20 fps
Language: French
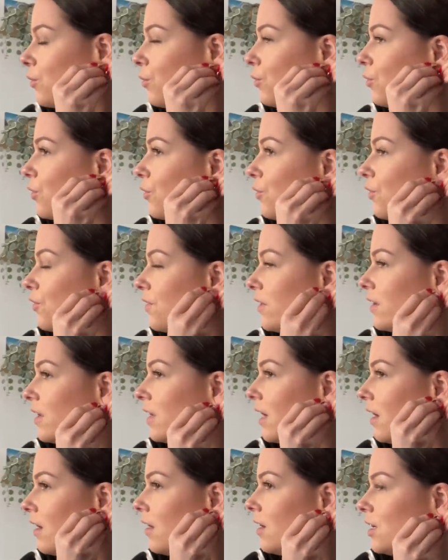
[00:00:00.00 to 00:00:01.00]
dans ce
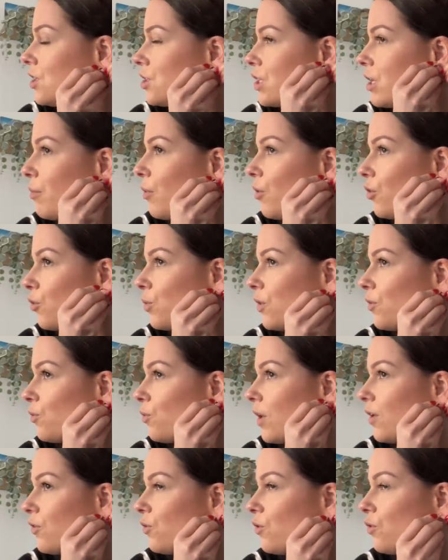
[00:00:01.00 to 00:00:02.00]
style-là, je les prends soit
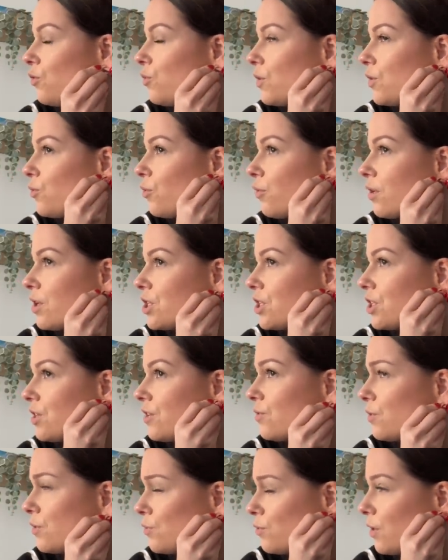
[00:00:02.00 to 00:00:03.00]
sur Asos, soit sur
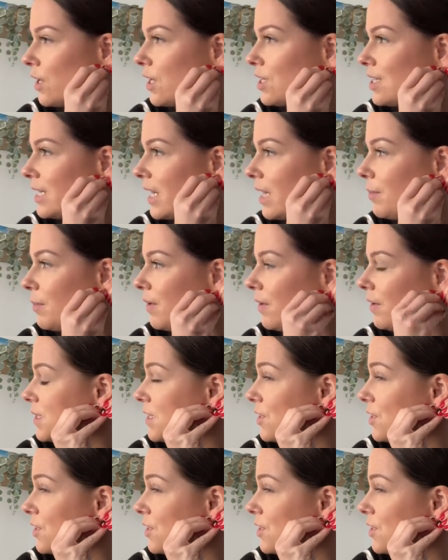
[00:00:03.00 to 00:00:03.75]
soit H&M.